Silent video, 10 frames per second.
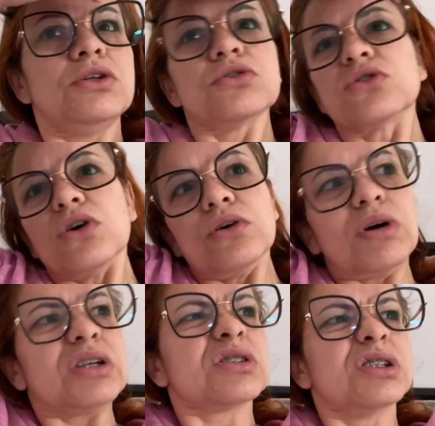Filho só, eu
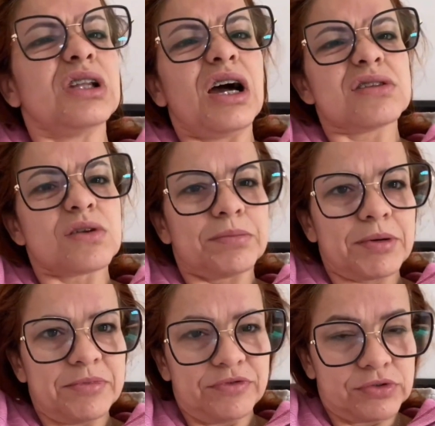acho que dá só pra
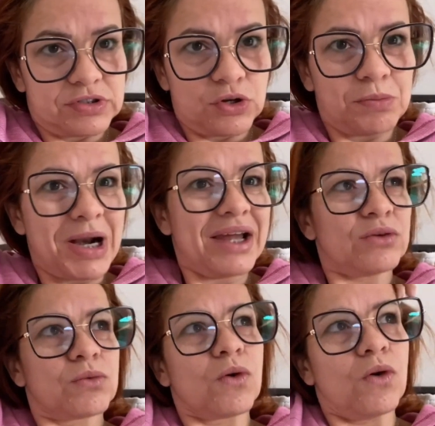mim. Você, o Brian
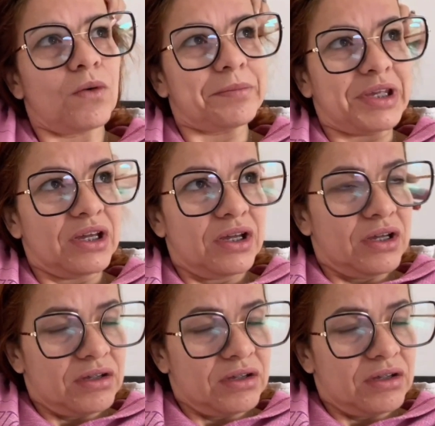não come.